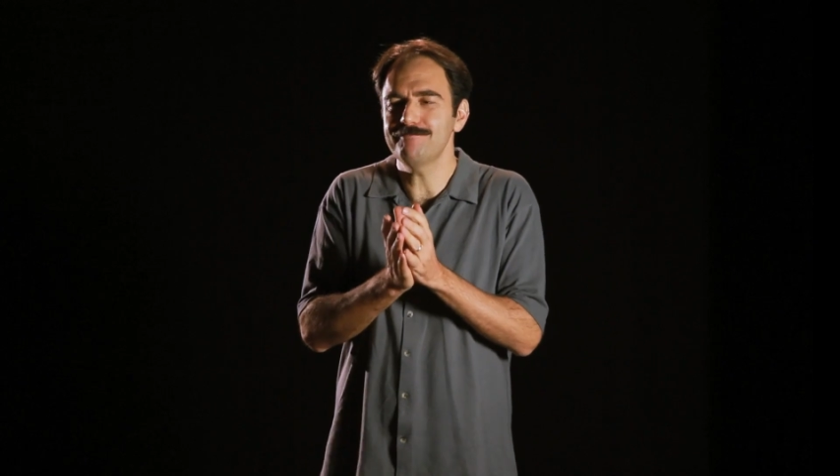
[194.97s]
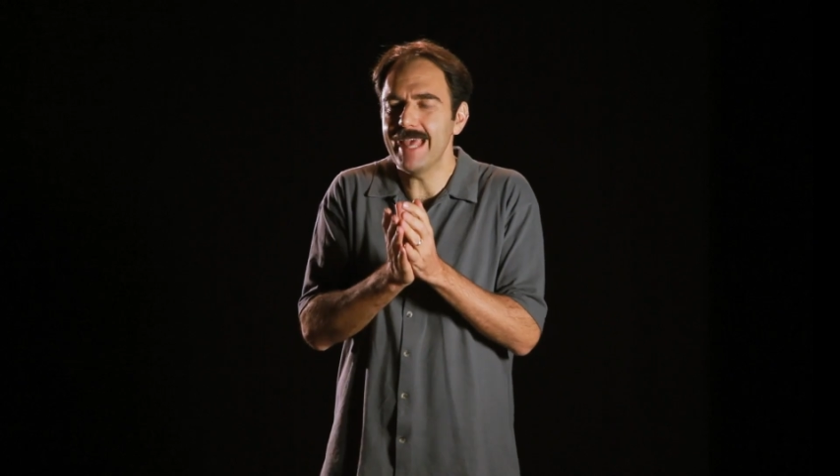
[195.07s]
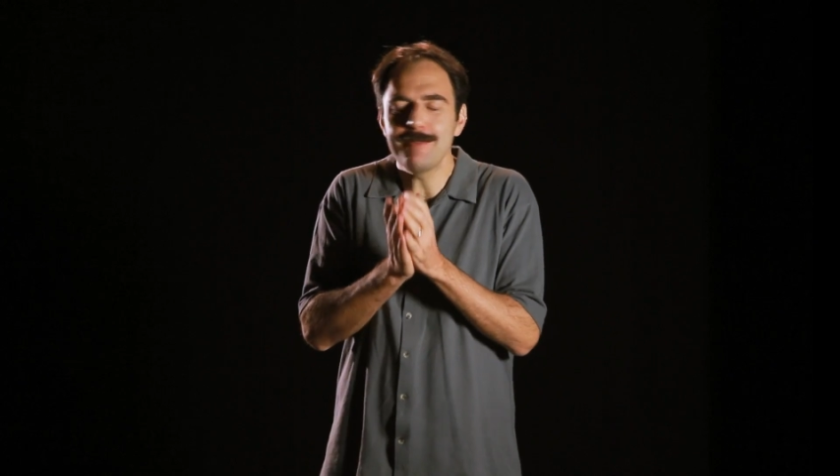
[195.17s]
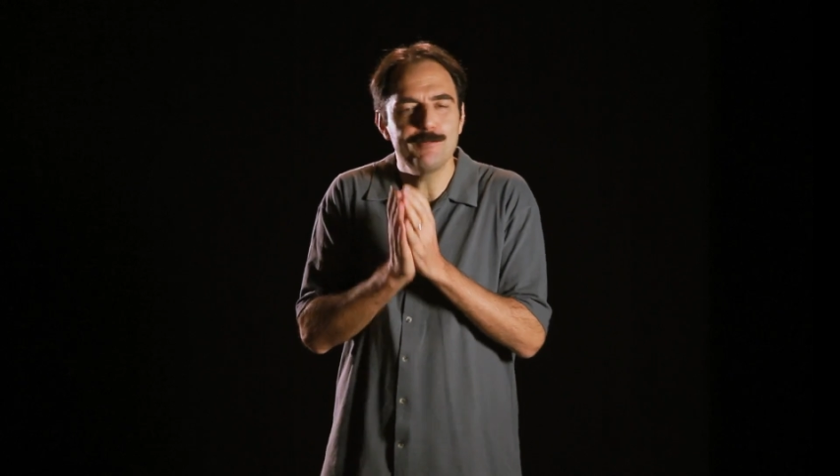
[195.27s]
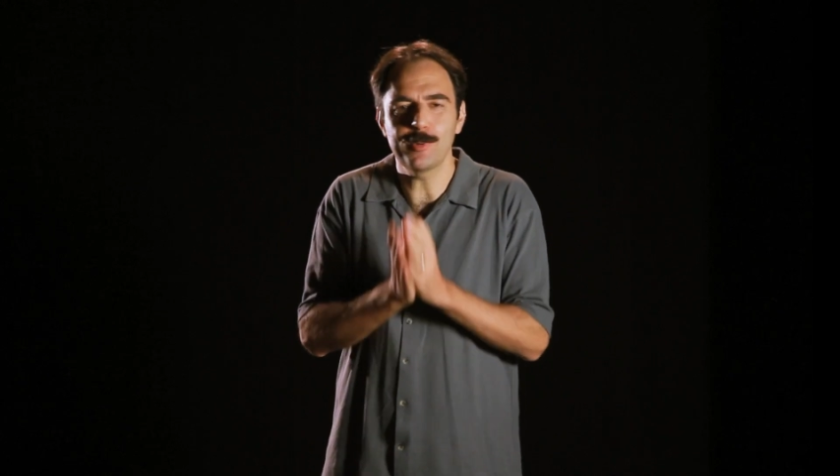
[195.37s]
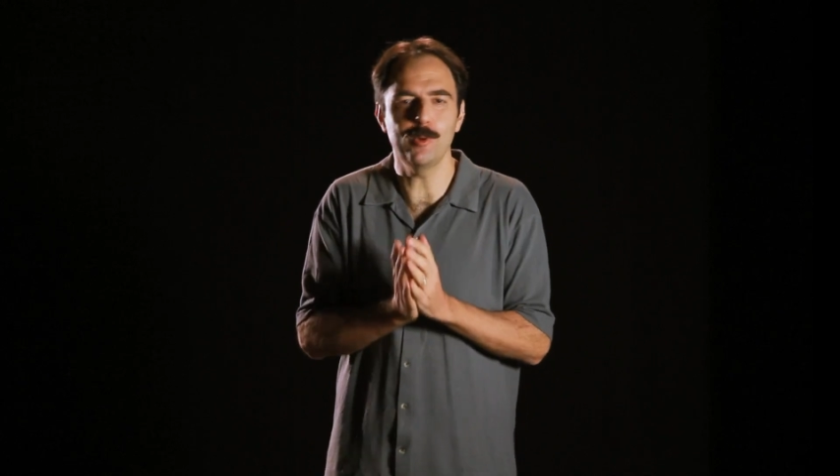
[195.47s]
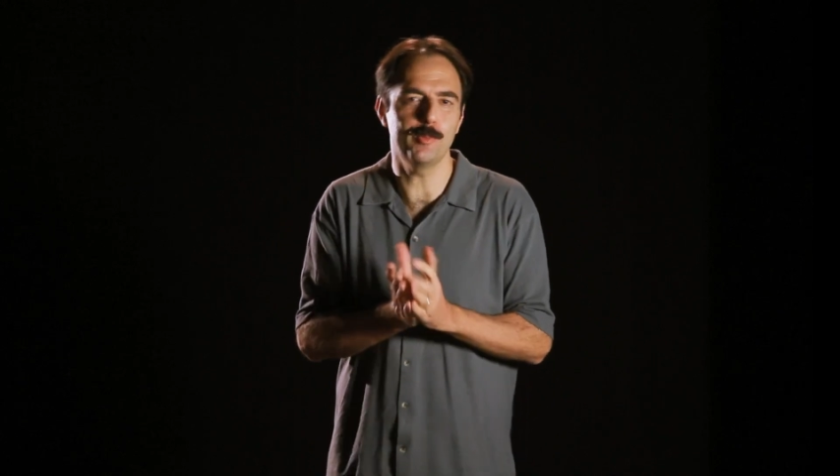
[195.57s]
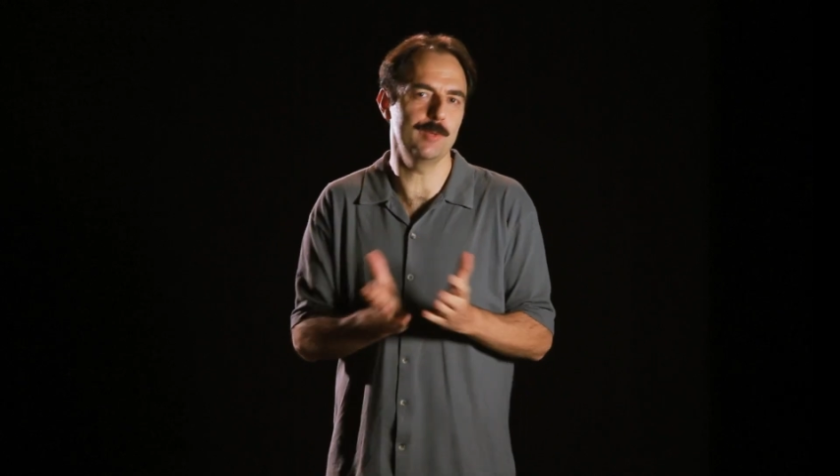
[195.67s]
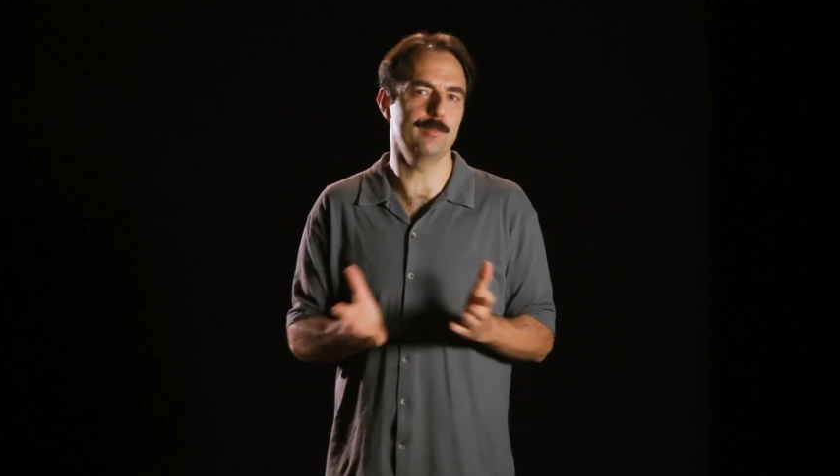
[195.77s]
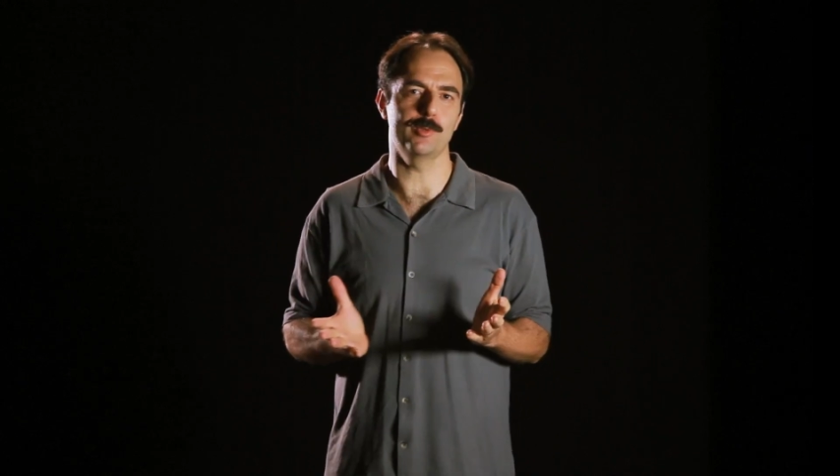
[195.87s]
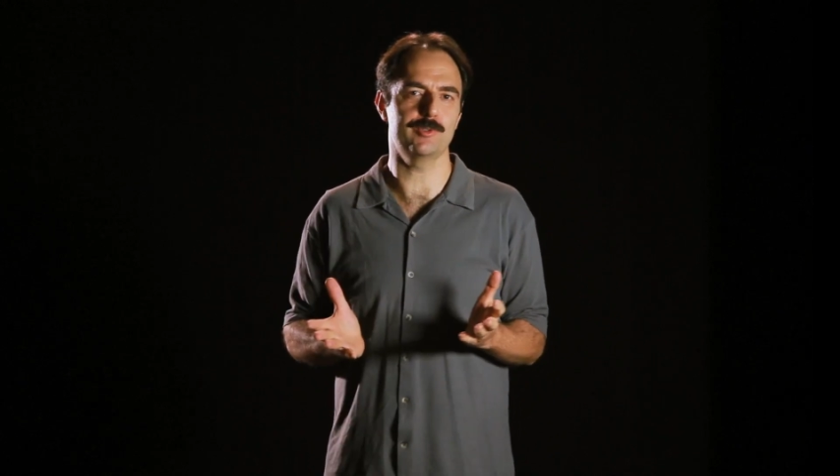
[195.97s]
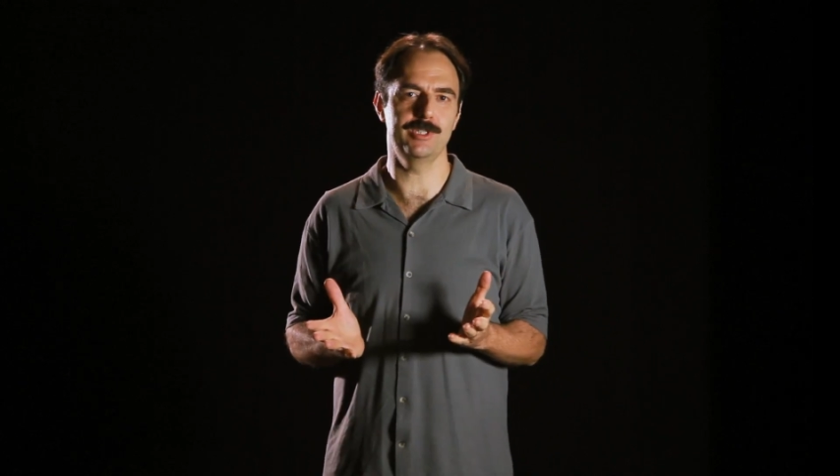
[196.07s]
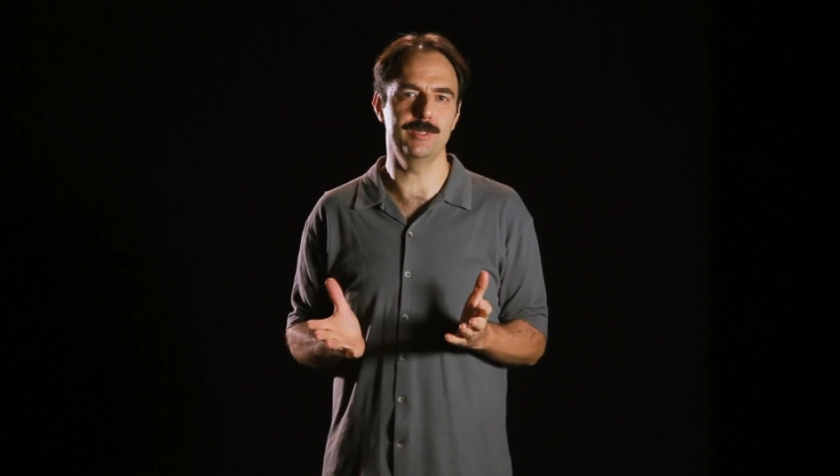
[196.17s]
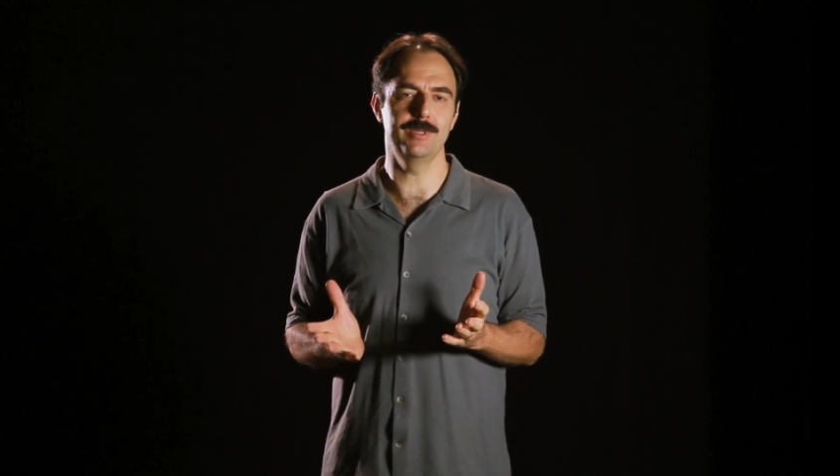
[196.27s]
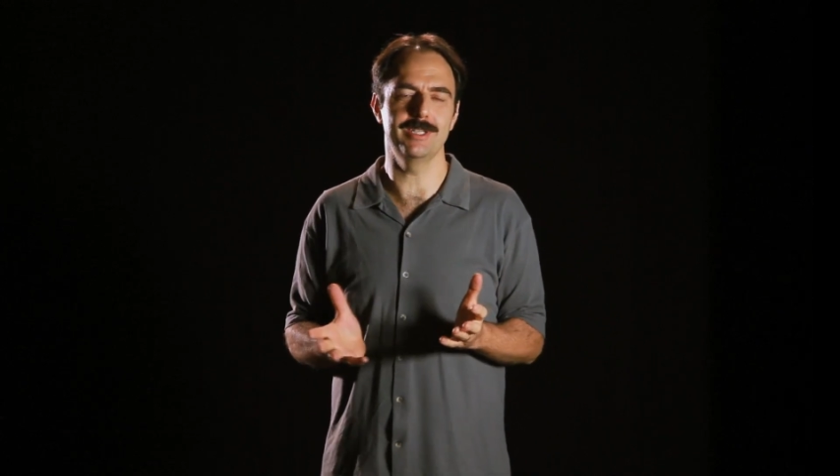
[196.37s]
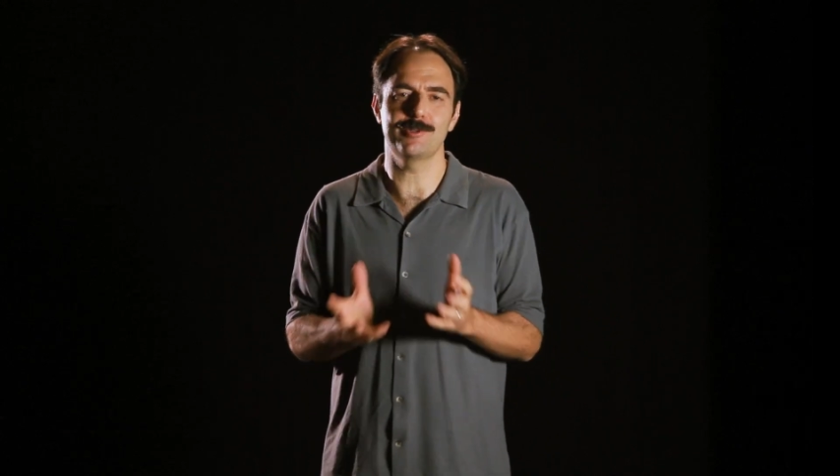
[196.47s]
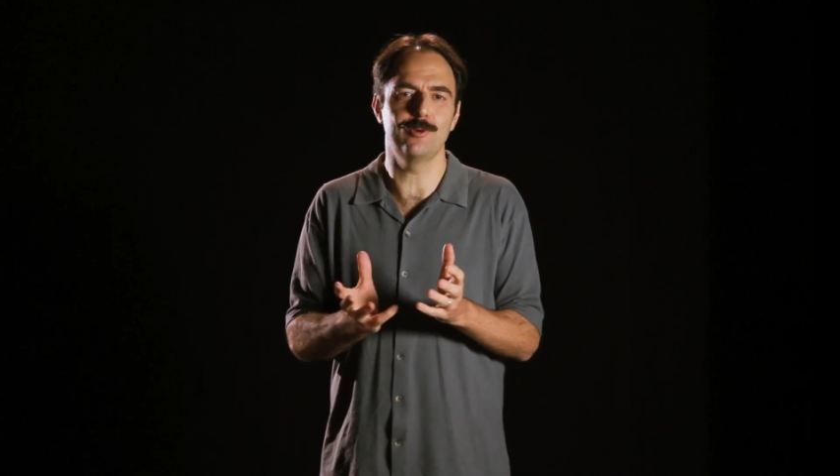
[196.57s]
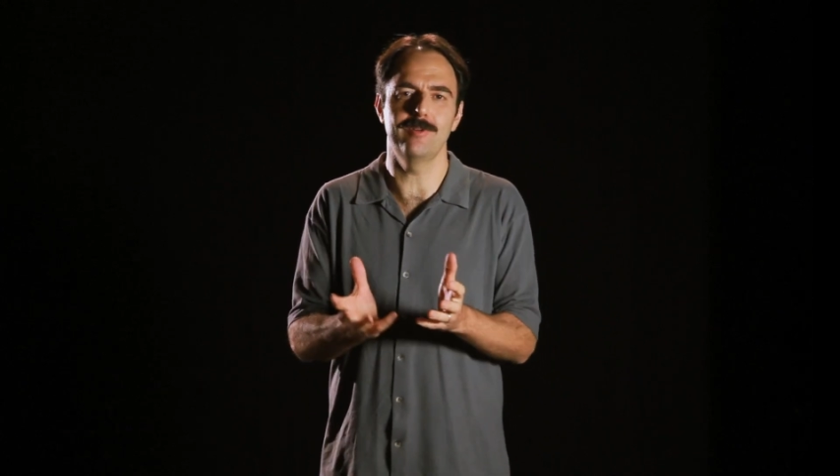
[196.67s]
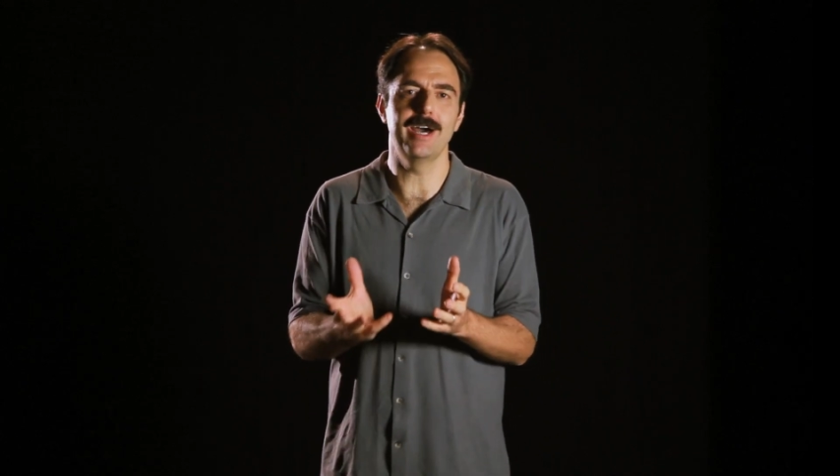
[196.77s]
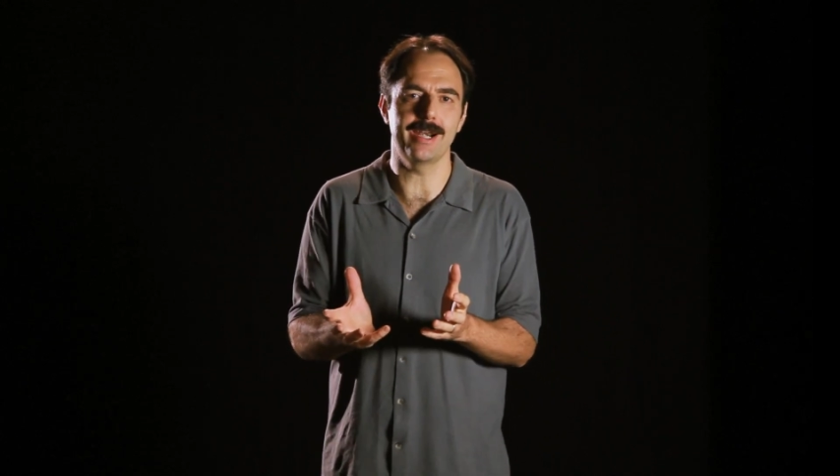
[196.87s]
è proprio impossibile
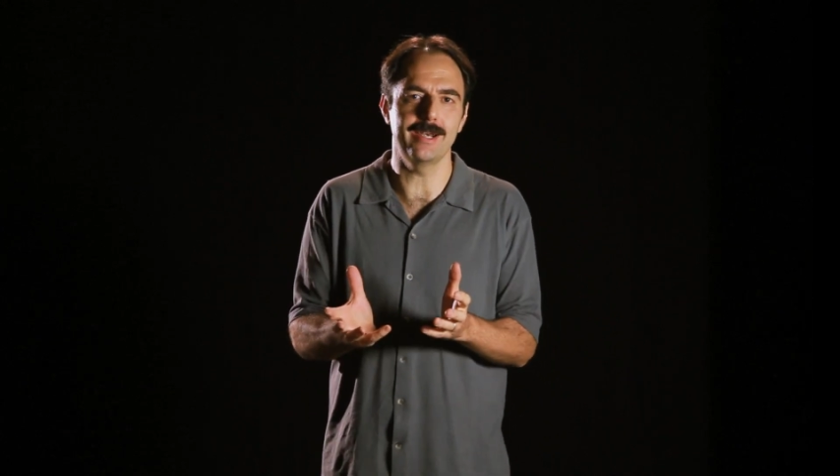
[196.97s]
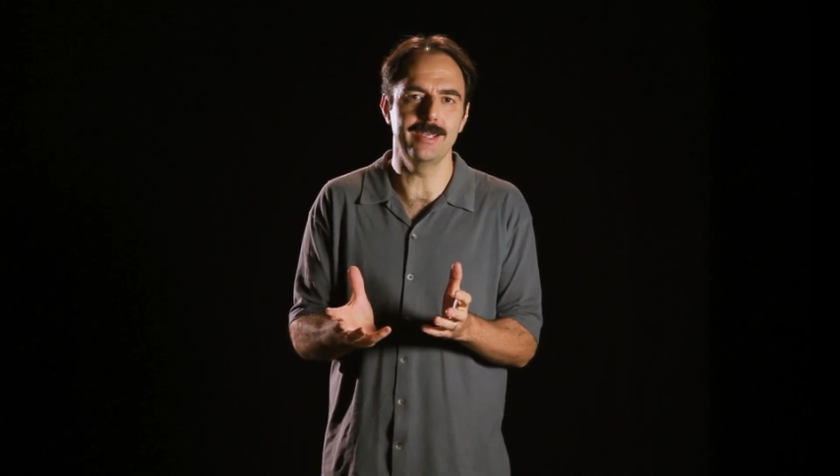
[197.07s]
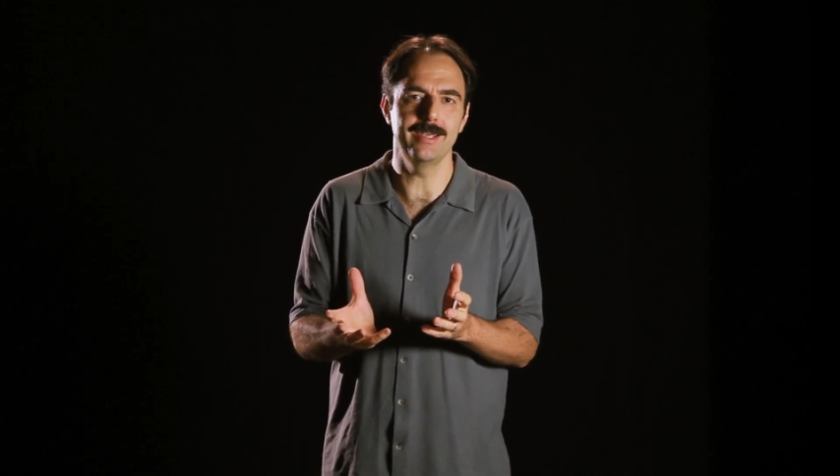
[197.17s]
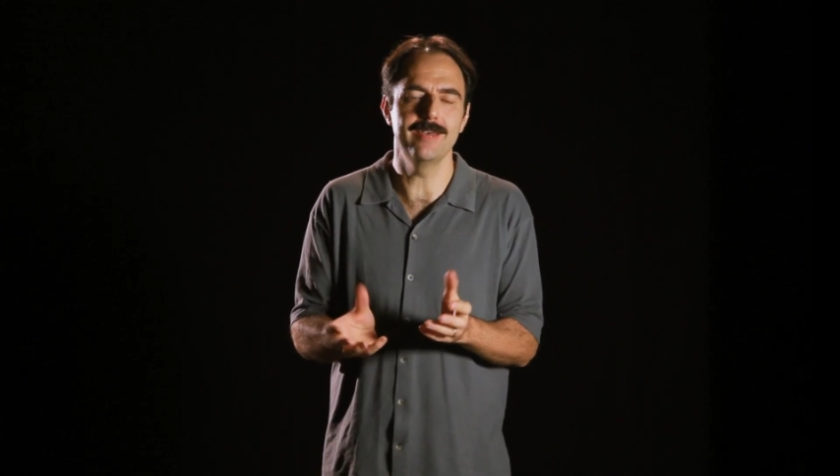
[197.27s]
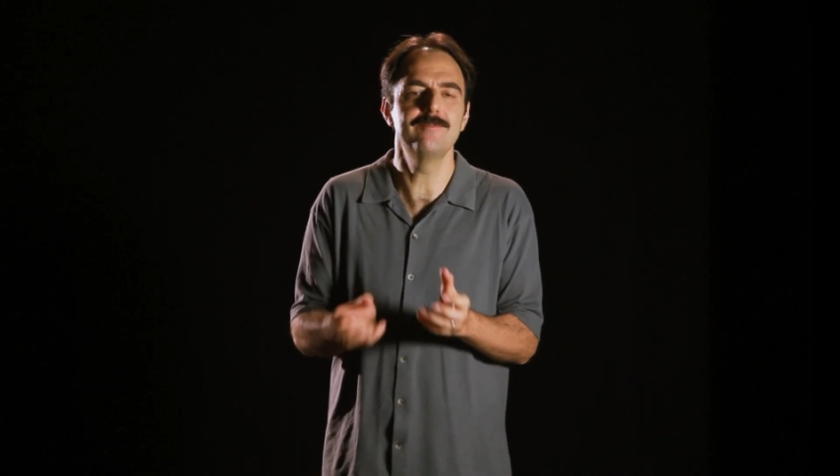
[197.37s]
scovarli